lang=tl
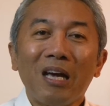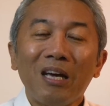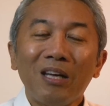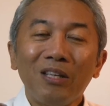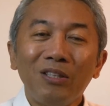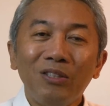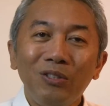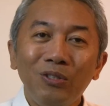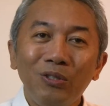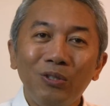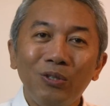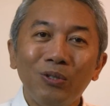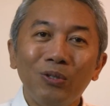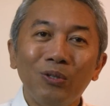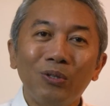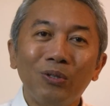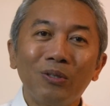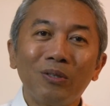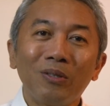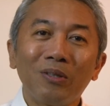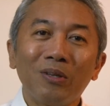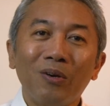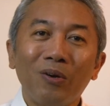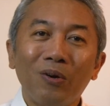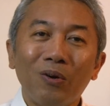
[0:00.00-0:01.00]
Kung saan
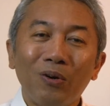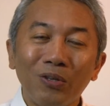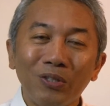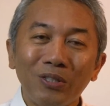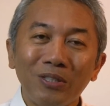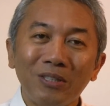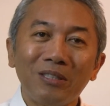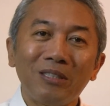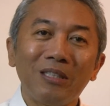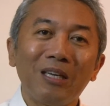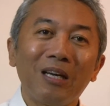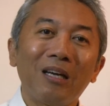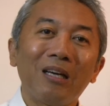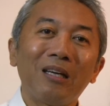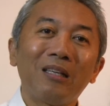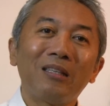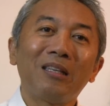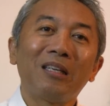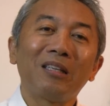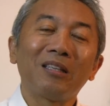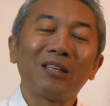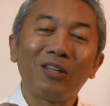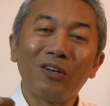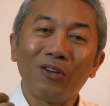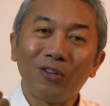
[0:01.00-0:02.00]
yung
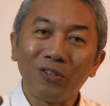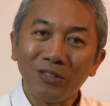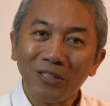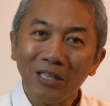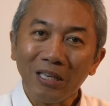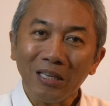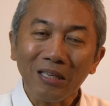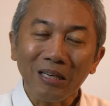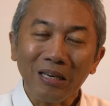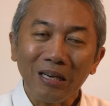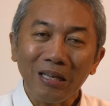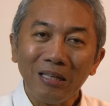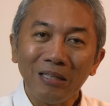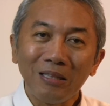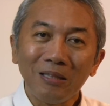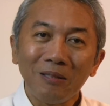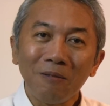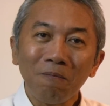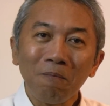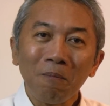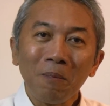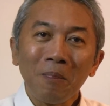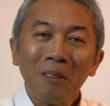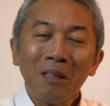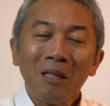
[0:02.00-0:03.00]
ostya na
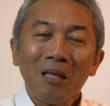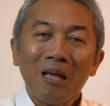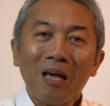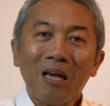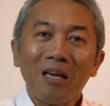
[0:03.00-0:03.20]
kinonsecrate